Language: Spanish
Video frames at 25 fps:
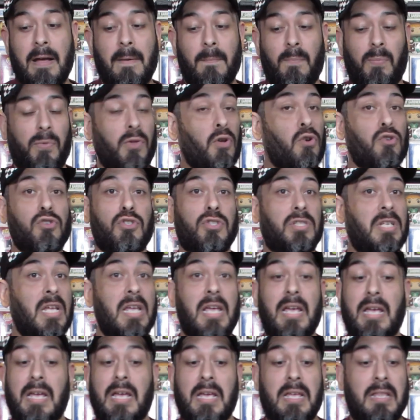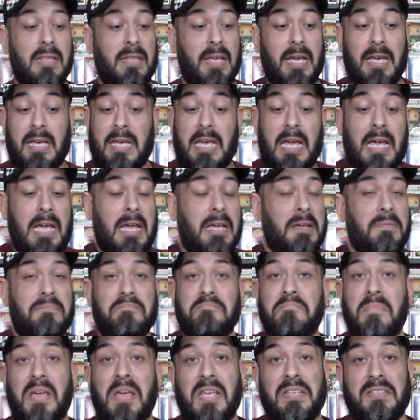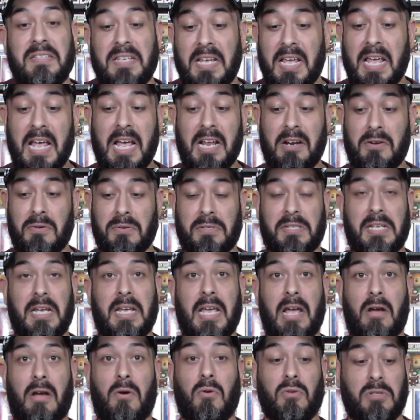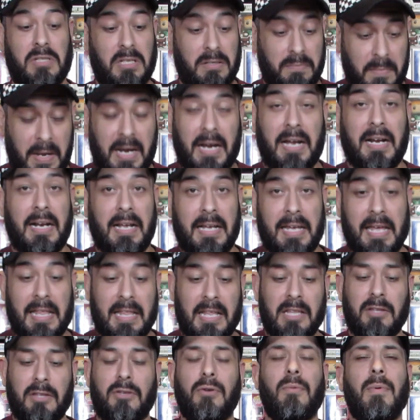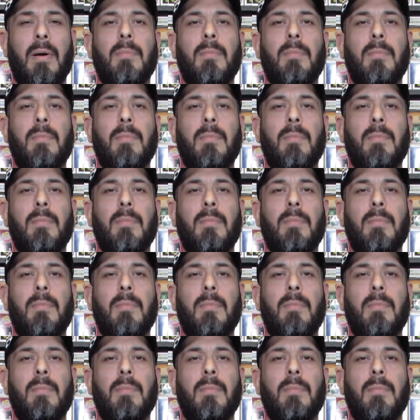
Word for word: No sé de qué me sea, no sé qué cosas vengan aquí adentro.